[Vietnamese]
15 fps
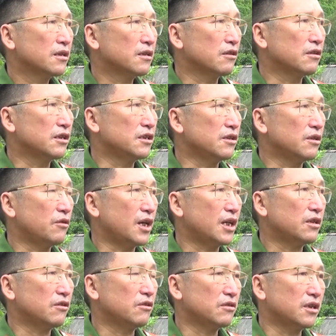Sau khi chuyển
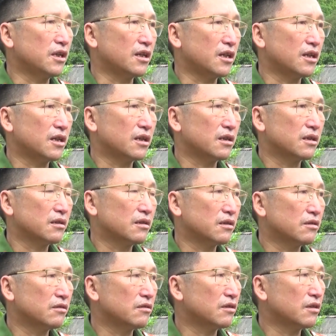hóa xong thì là
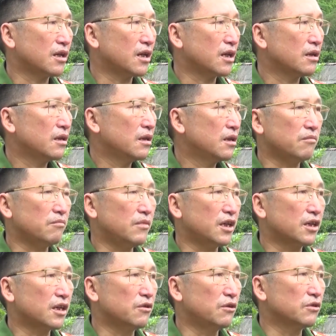chúng tôi đã
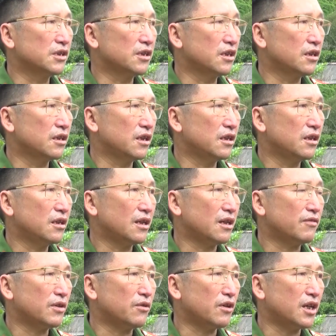mời các hộ dân đến
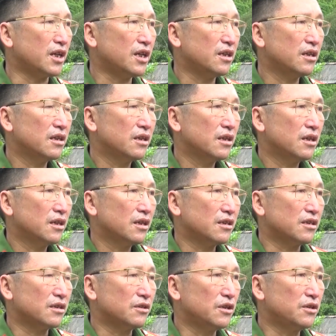nhà văn hóa
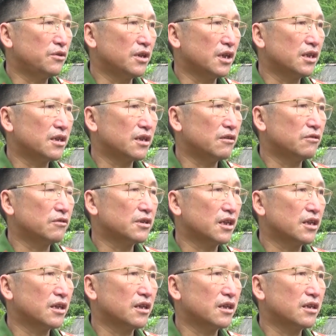để tuyên truyền, các hộ
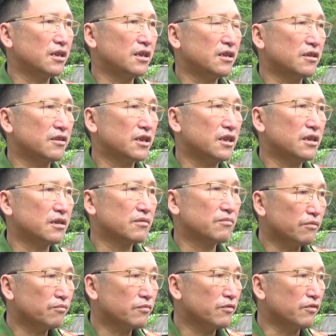dân đã ký cam kết
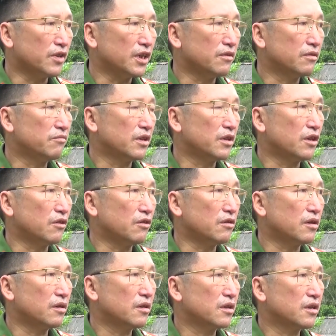về vận động
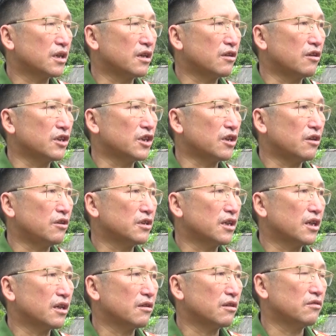các con cháu,
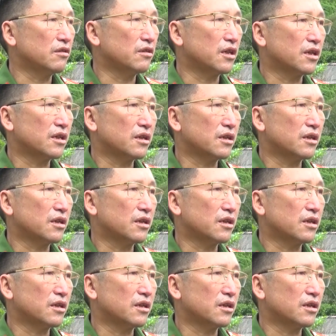tức là không